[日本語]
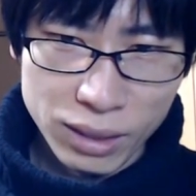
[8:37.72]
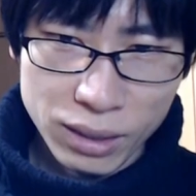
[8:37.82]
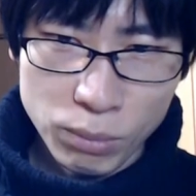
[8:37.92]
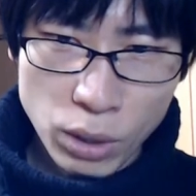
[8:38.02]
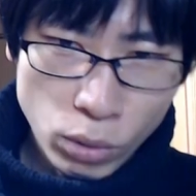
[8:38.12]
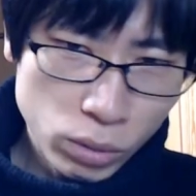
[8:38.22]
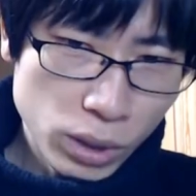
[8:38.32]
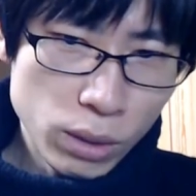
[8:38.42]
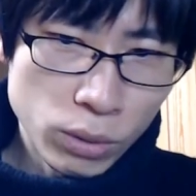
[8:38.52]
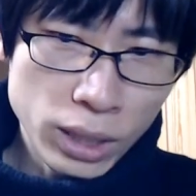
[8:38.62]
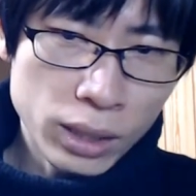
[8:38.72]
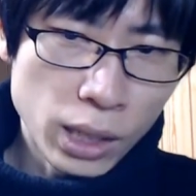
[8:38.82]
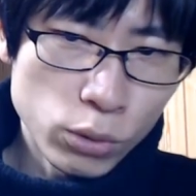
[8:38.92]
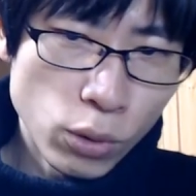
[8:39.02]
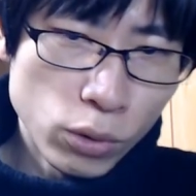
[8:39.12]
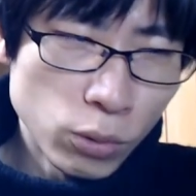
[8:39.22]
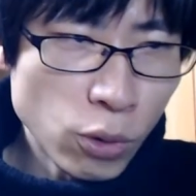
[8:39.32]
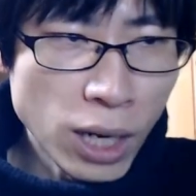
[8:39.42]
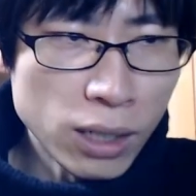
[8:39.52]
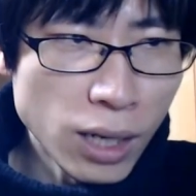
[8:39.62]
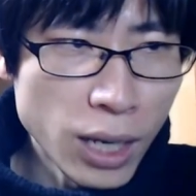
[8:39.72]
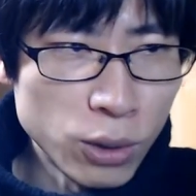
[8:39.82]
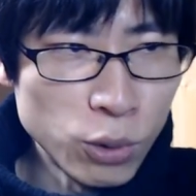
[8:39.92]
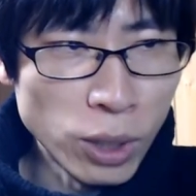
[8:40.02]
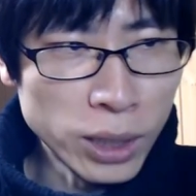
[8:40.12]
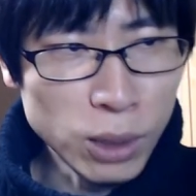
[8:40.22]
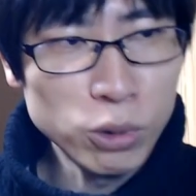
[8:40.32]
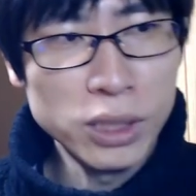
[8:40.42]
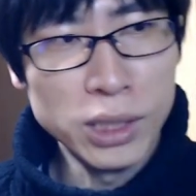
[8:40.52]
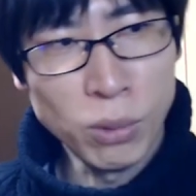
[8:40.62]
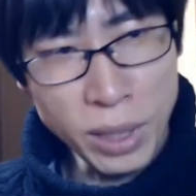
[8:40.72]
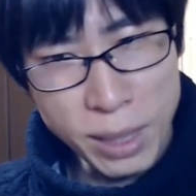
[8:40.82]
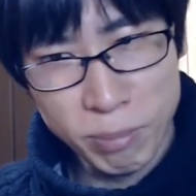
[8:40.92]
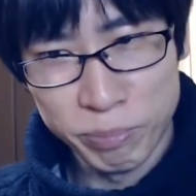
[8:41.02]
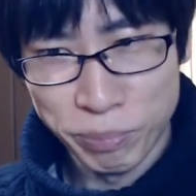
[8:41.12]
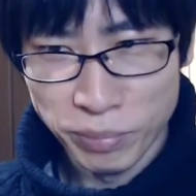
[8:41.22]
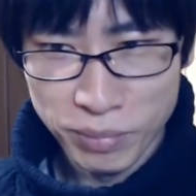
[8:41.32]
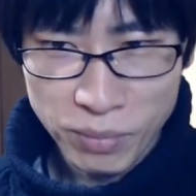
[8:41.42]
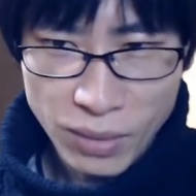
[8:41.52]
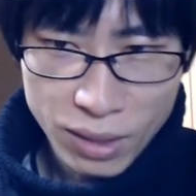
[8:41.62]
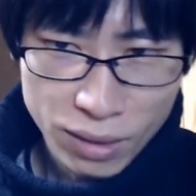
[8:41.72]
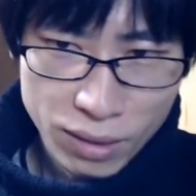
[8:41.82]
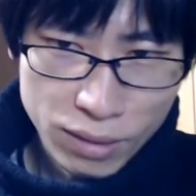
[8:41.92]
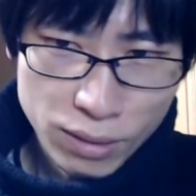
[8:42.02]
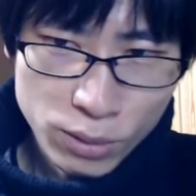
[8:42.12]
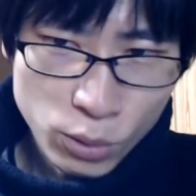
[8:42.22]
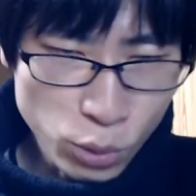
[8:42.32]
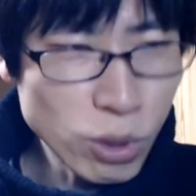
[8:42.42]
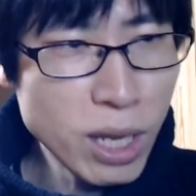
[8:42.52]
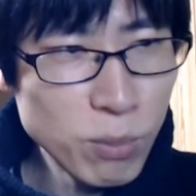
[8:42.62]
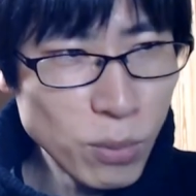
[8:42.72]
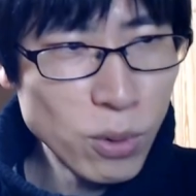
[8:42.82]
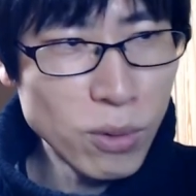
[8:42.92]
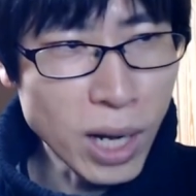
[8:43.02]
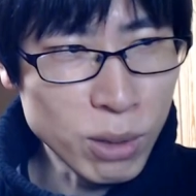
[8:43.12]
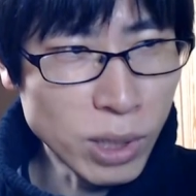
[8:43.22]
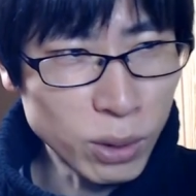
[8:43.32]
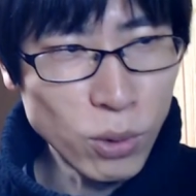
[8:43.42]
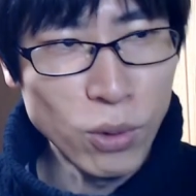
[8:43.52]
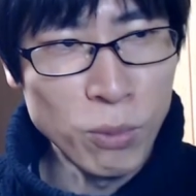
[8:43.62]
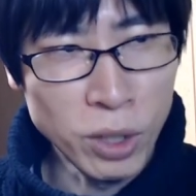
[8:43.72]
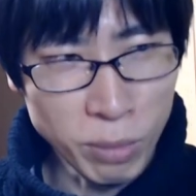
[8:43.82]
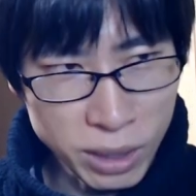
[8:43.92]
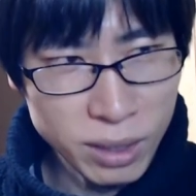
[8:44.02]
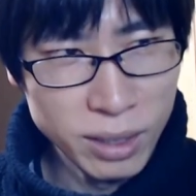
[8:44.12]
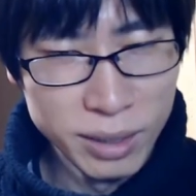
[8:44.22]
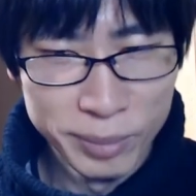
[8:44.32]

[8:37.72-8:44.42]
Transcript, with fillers: この手のね、脚本を考えるのは楽しいので、続編もあるかと思います。